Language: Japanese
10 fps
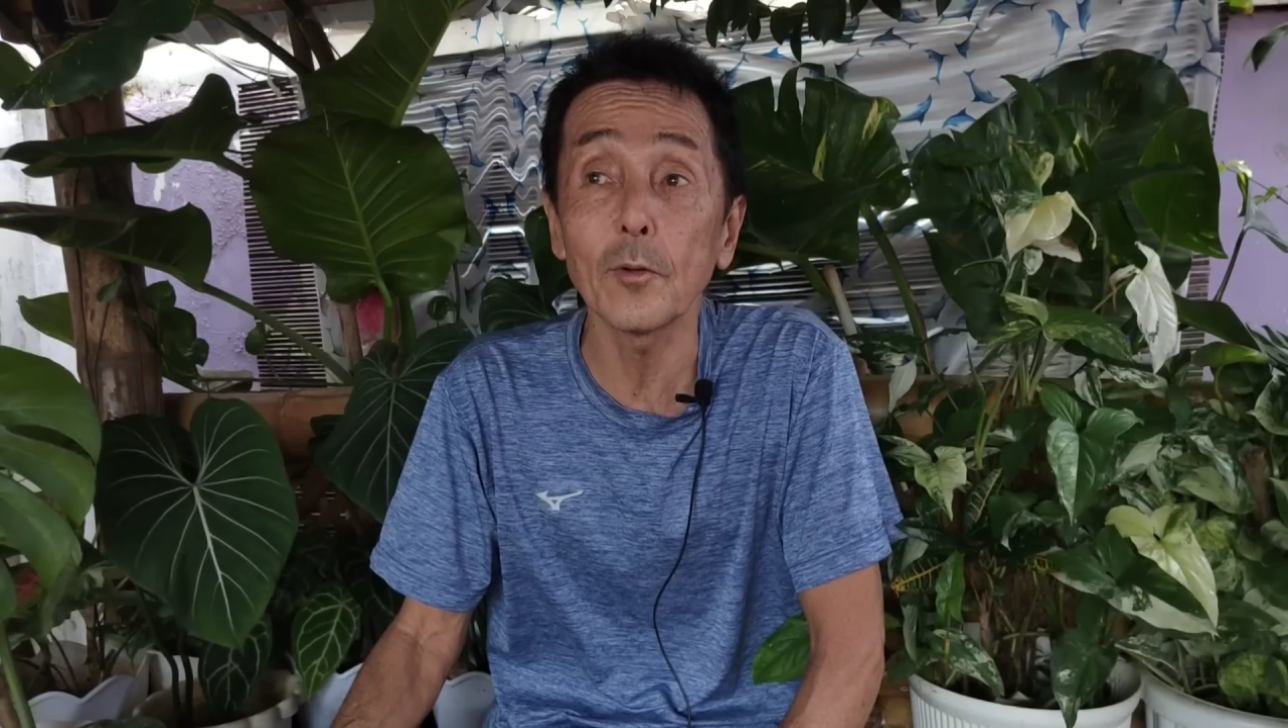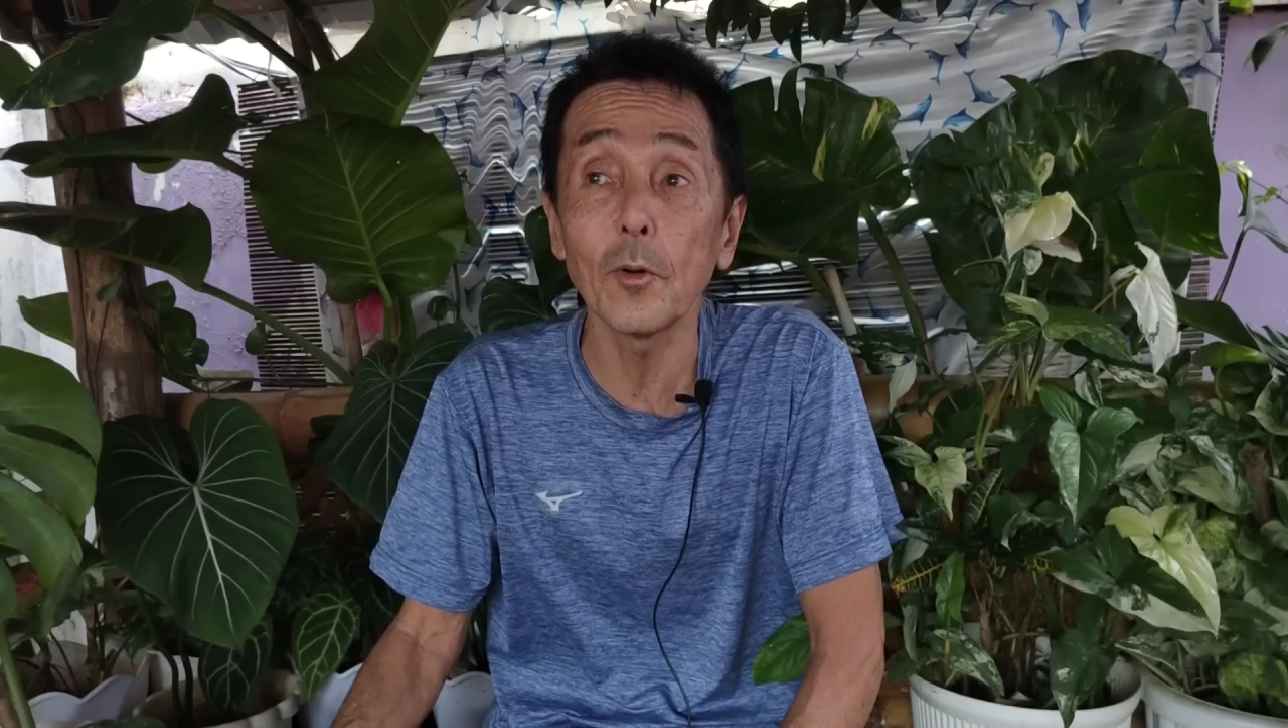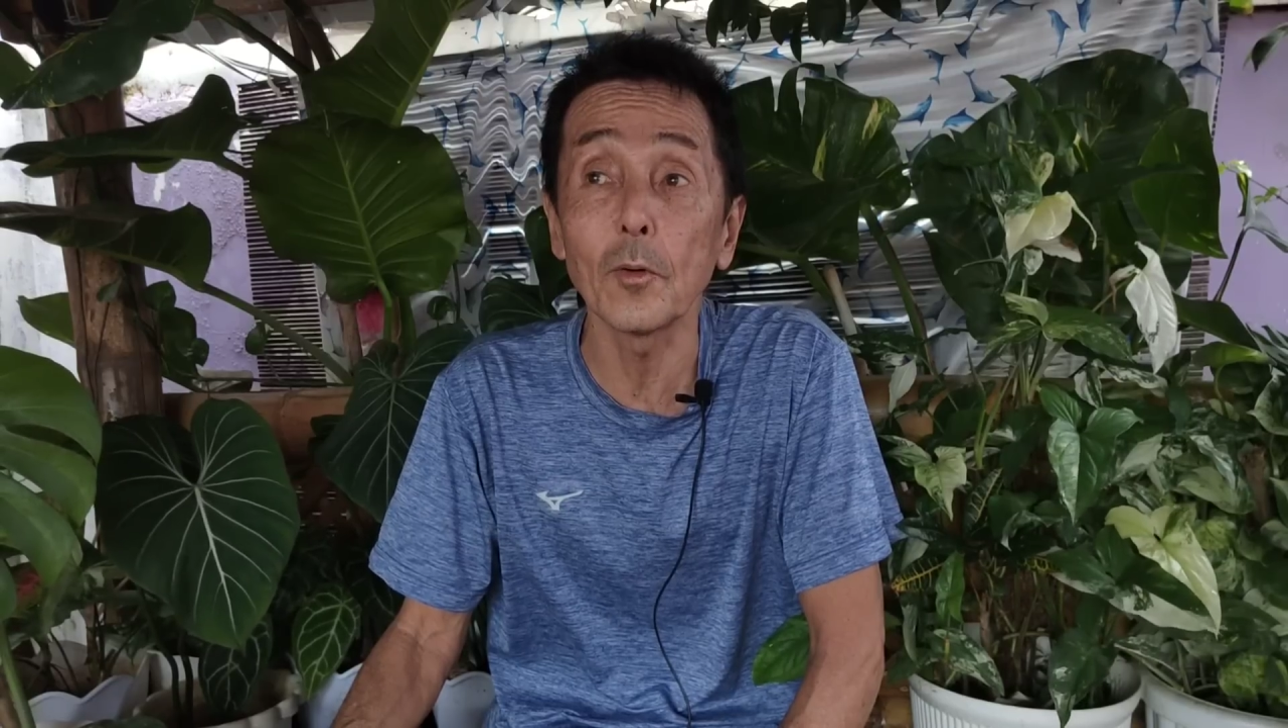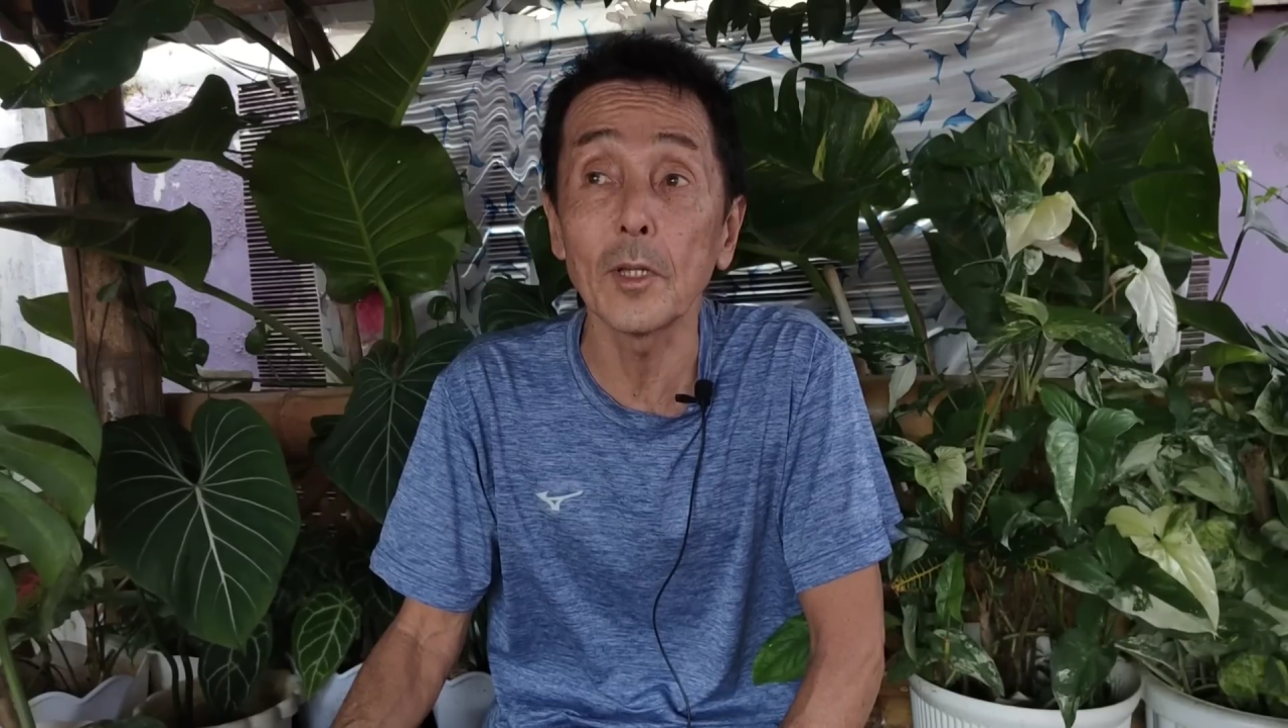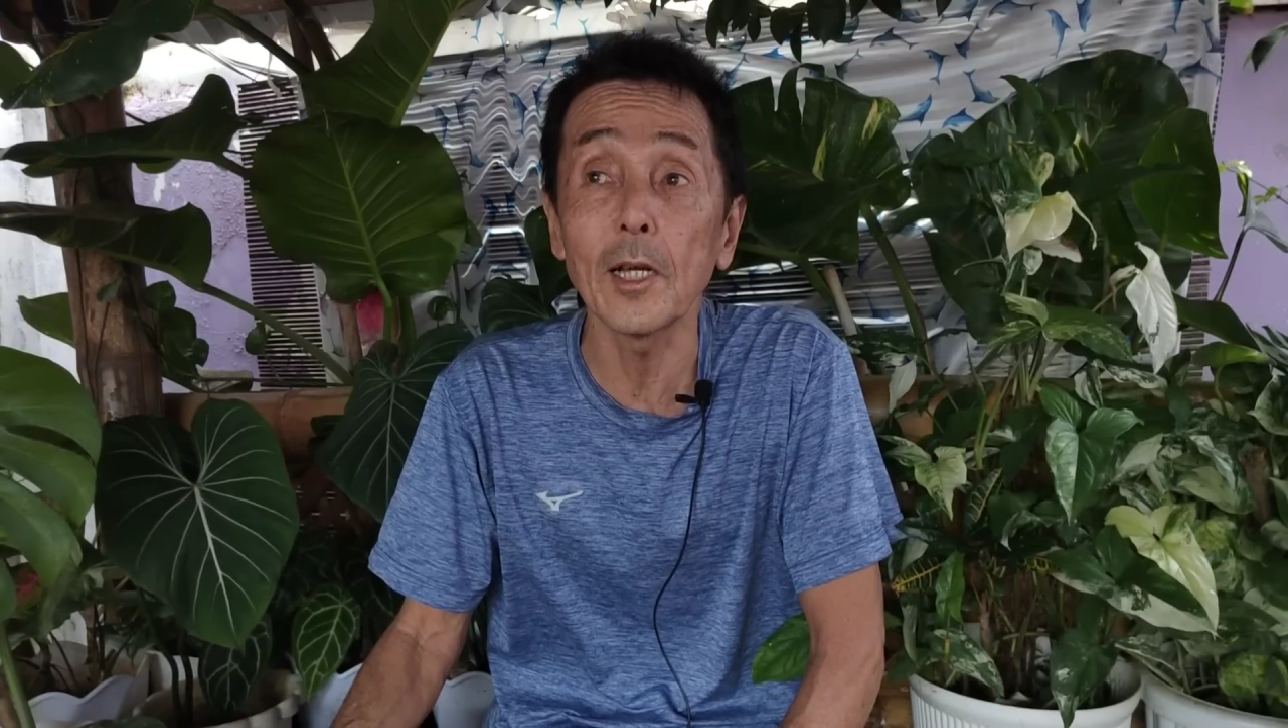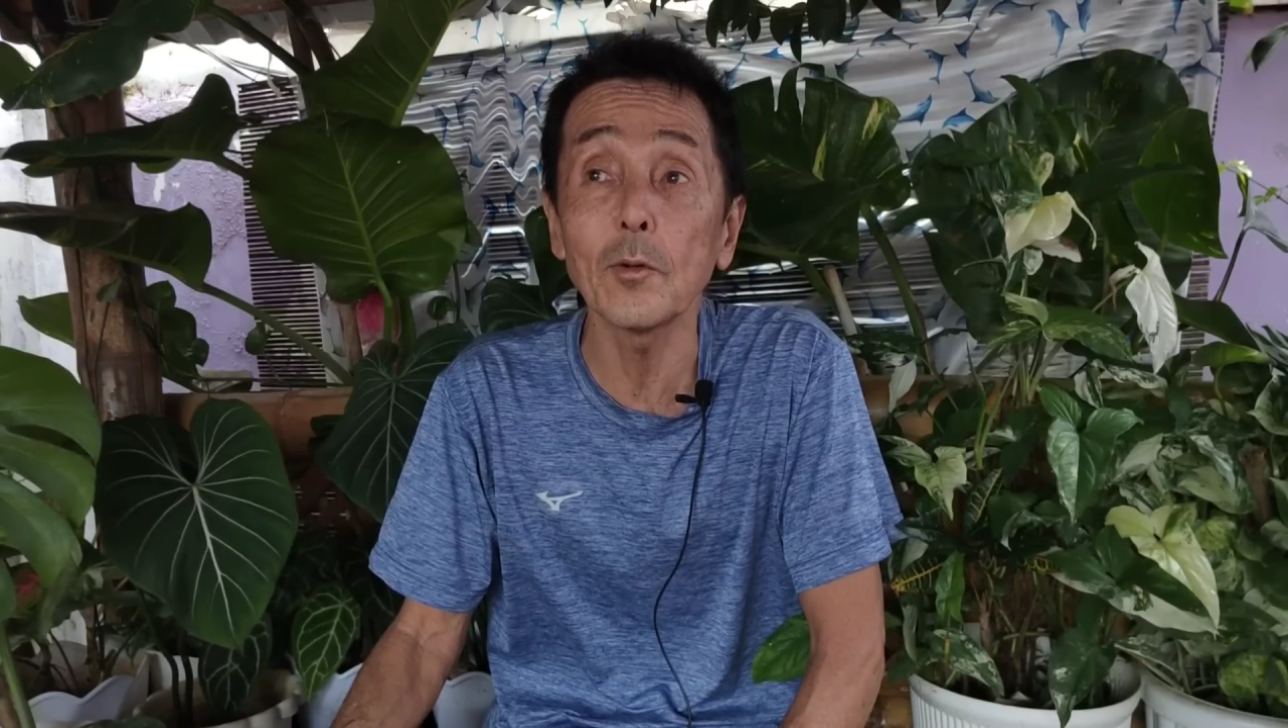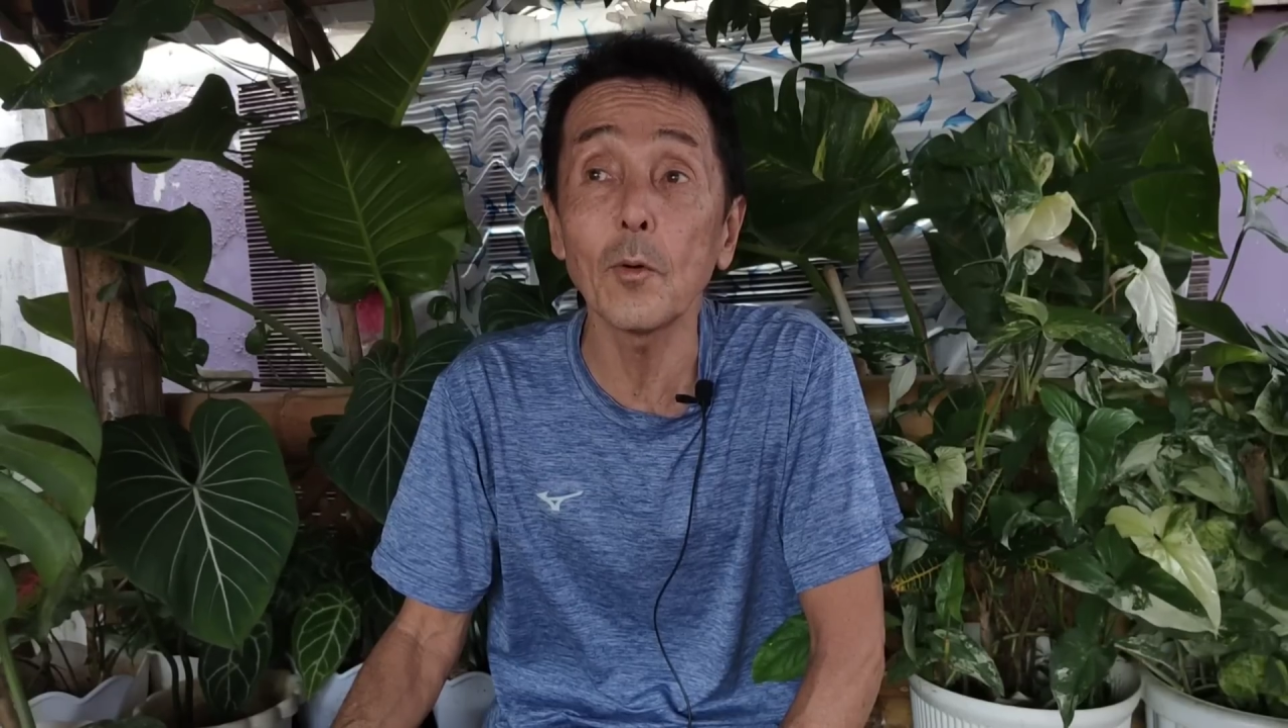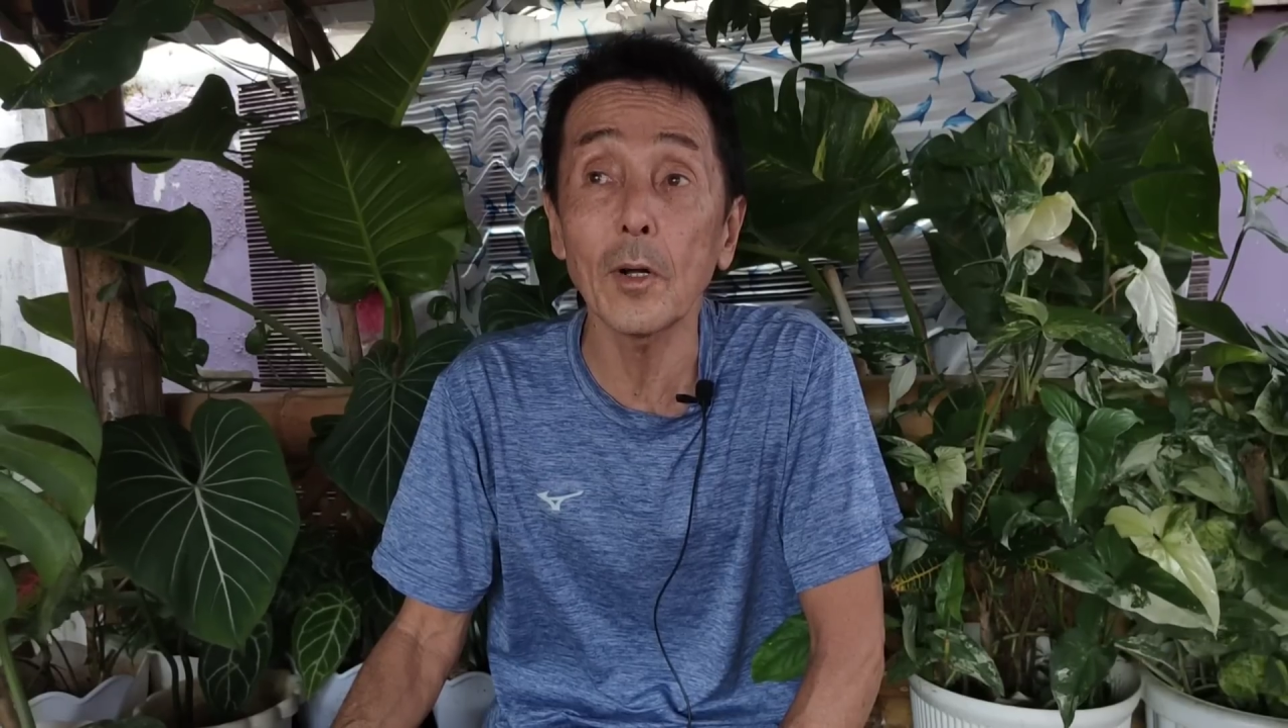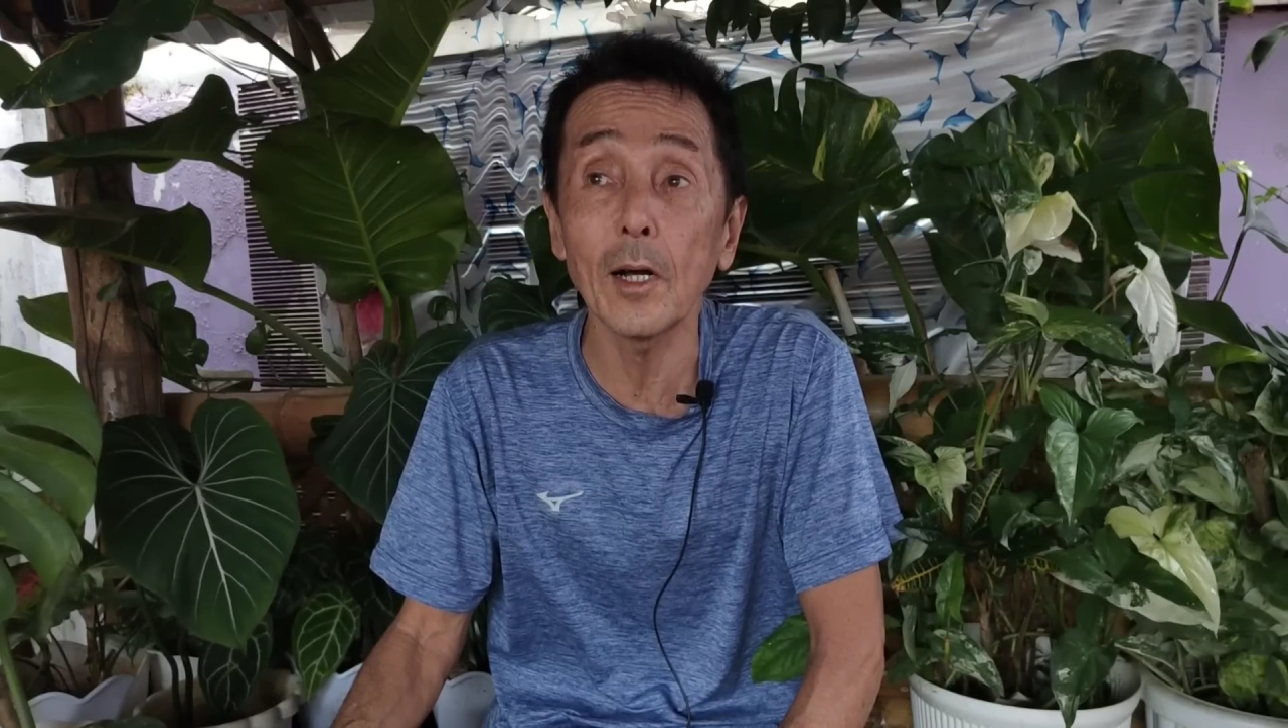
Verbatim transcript: の7